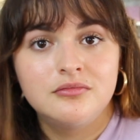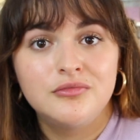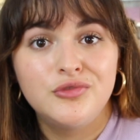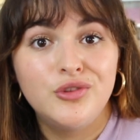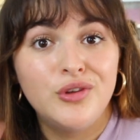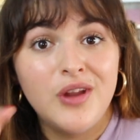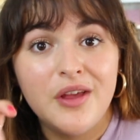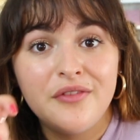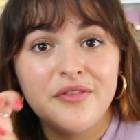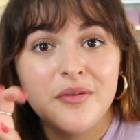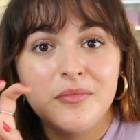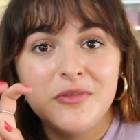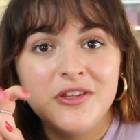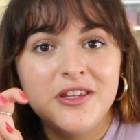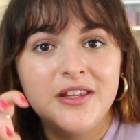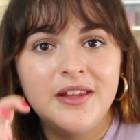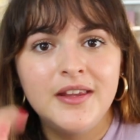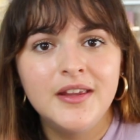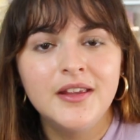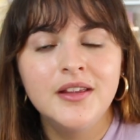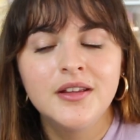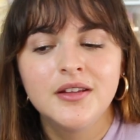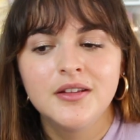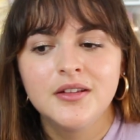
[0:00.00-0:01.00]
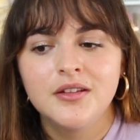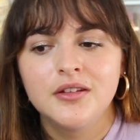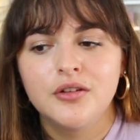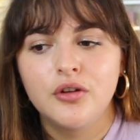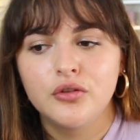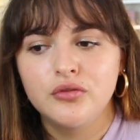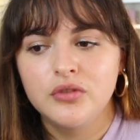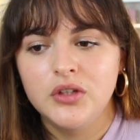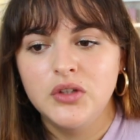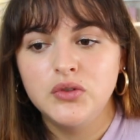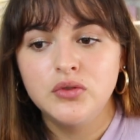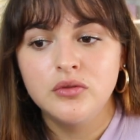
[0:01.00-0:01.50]
de la féminité quand
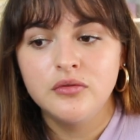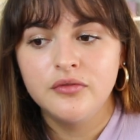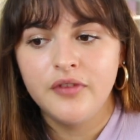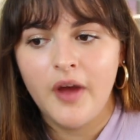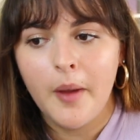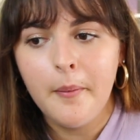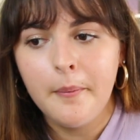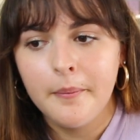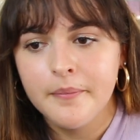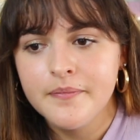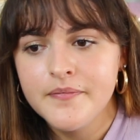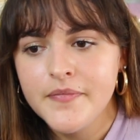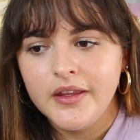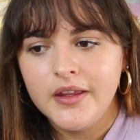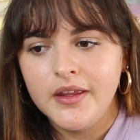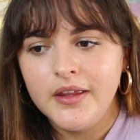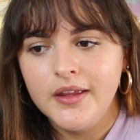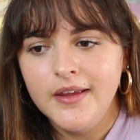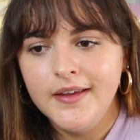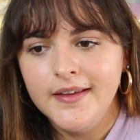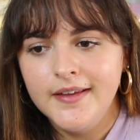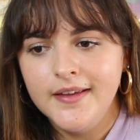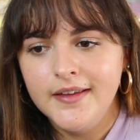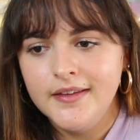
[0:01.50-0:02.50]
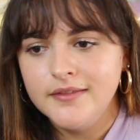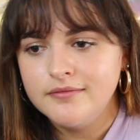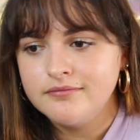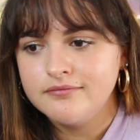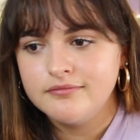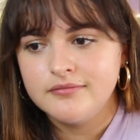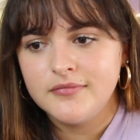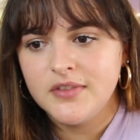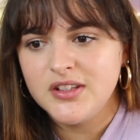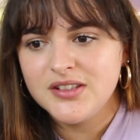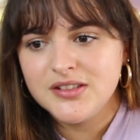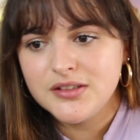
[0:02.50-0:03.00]
on est une femme. Et
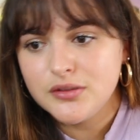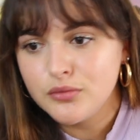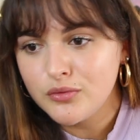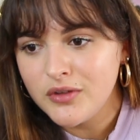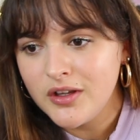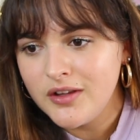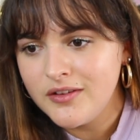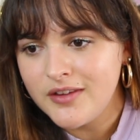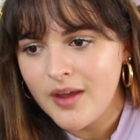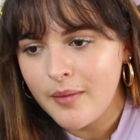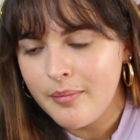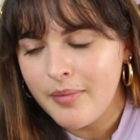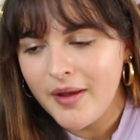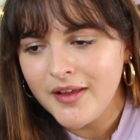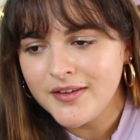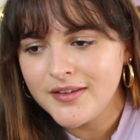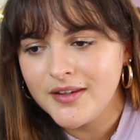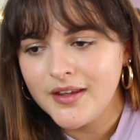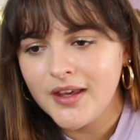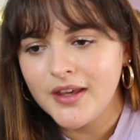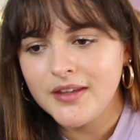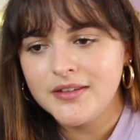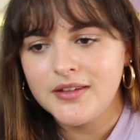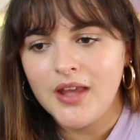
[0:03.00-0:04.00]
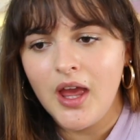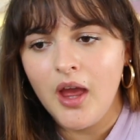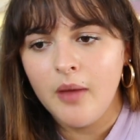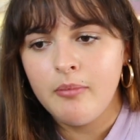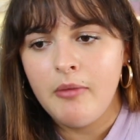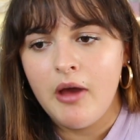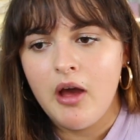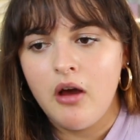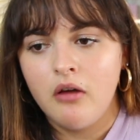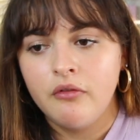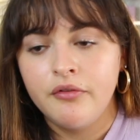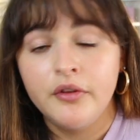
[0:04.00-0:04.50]
si on les a pas, ces critères,
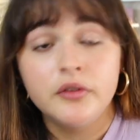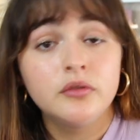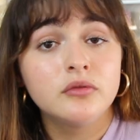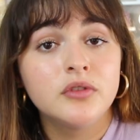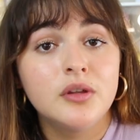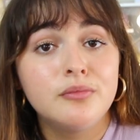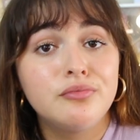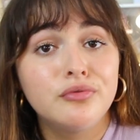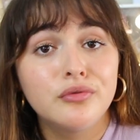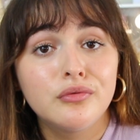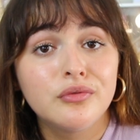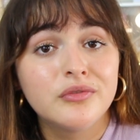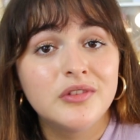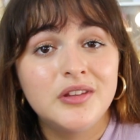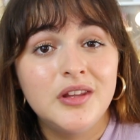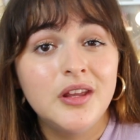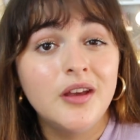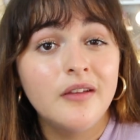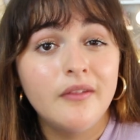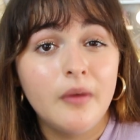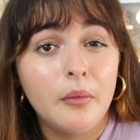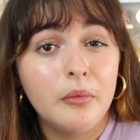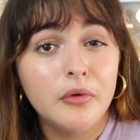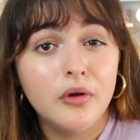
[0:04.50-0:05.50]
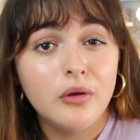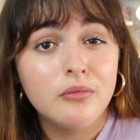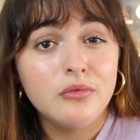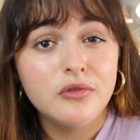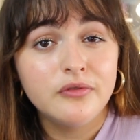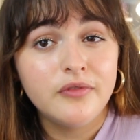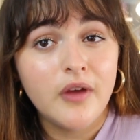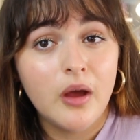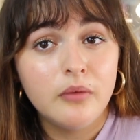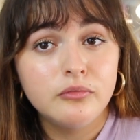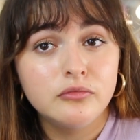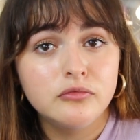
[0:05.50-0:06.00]
bah en fait on n'est plus considéré vraiment comme une
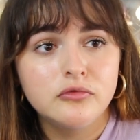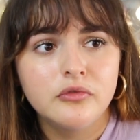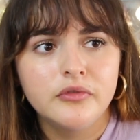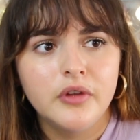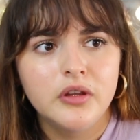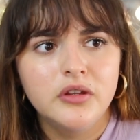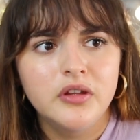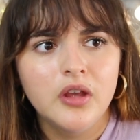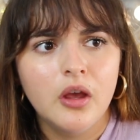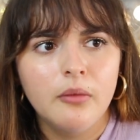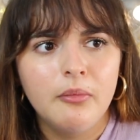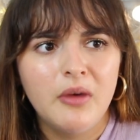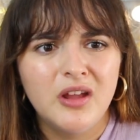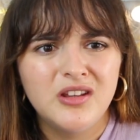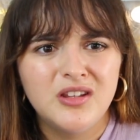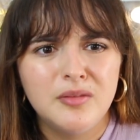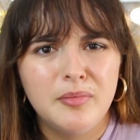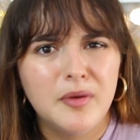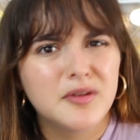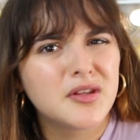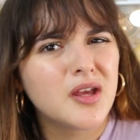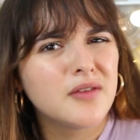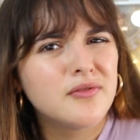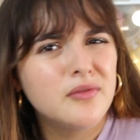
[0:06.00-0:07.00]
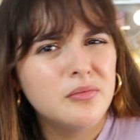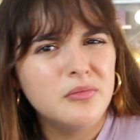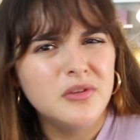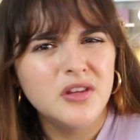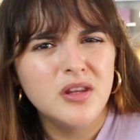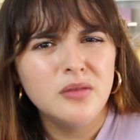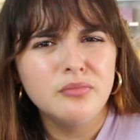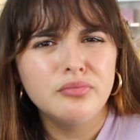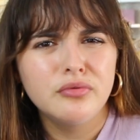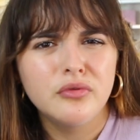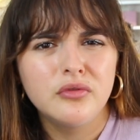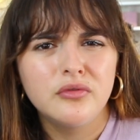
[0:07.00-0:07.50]
femme. On va dire bah t'es pas très
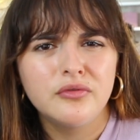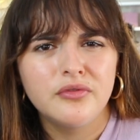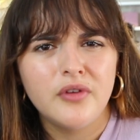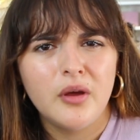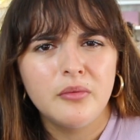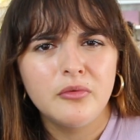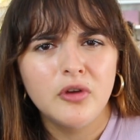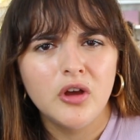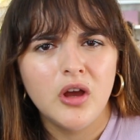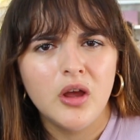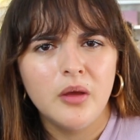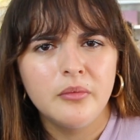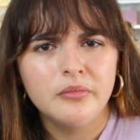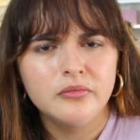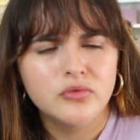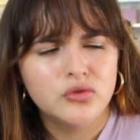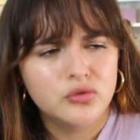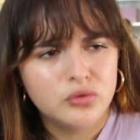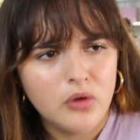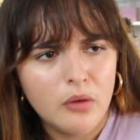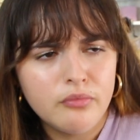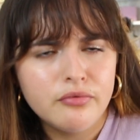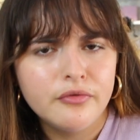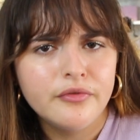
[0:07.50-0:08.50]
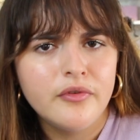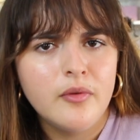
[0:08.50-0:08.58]
féminine pour une femme quand même, sois plus